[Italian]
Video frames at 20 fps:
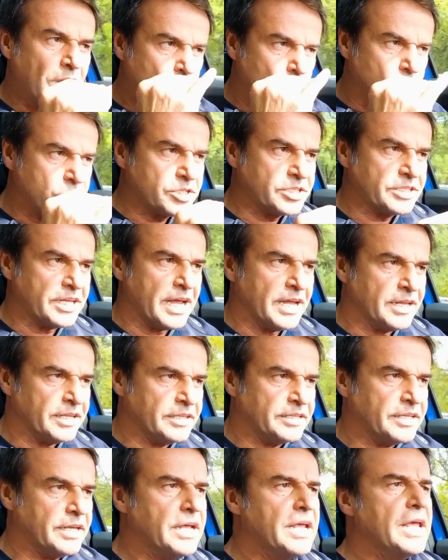
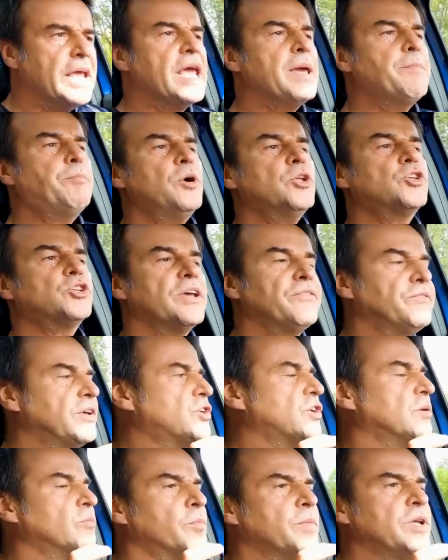costante, e poi c'è
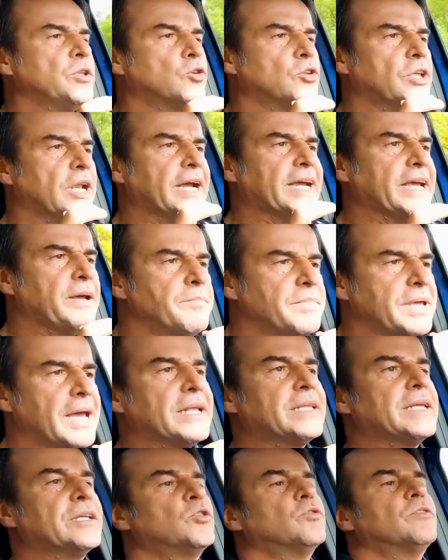invece il momento della
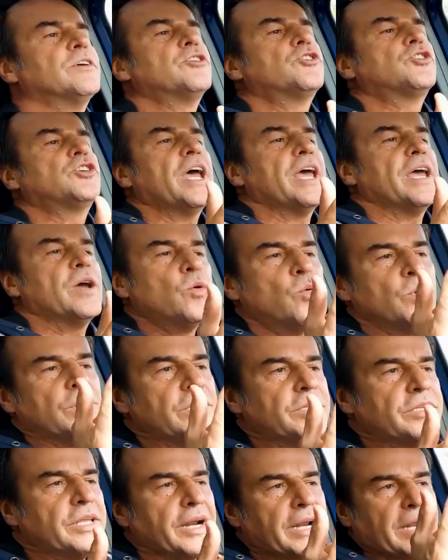cambiata dove c'è un
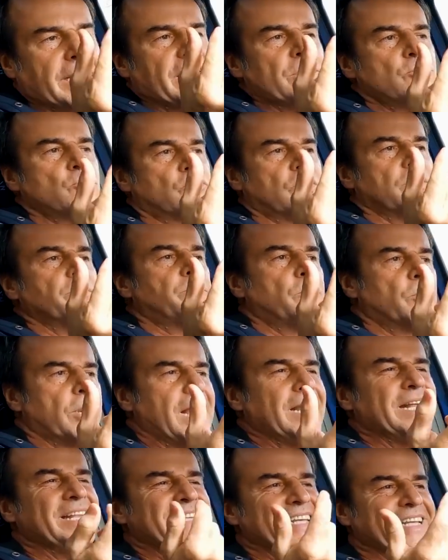interregno
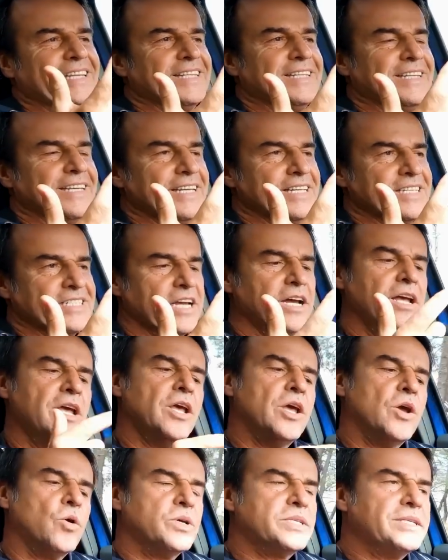temporale di attesa.
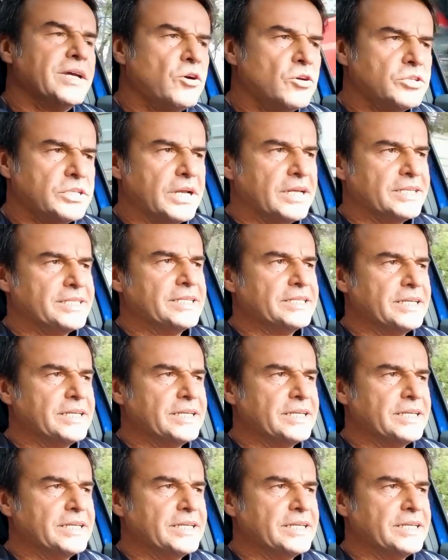Questa cosa la si